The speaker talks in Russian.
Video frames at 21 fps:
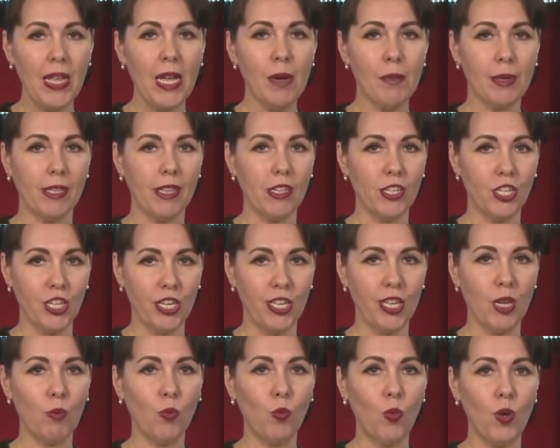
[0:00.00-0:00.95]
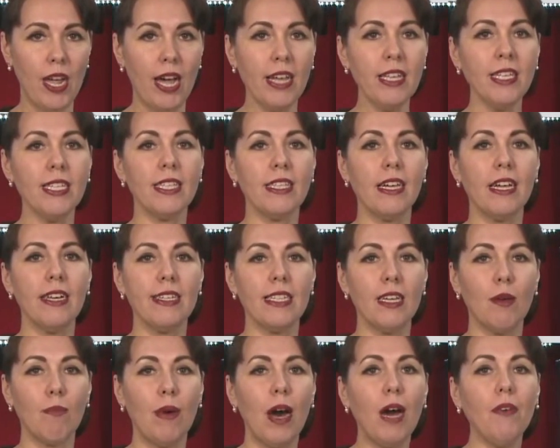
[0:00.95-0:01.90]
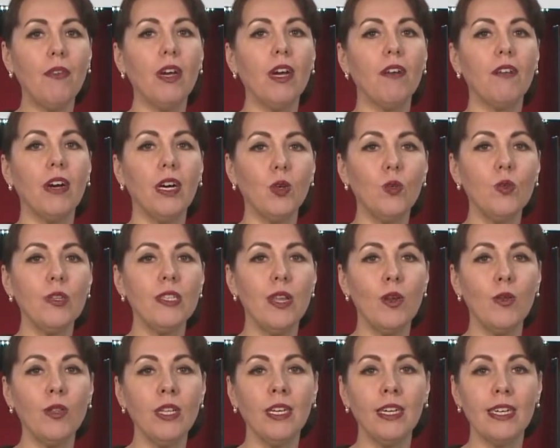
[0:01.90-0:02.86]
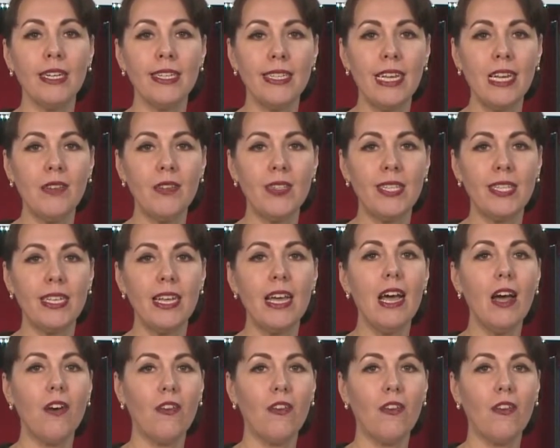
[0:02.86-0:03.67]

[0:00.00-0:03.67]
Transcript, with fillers: Продолжением гуляний стали забавы вокруг зеленой красавицы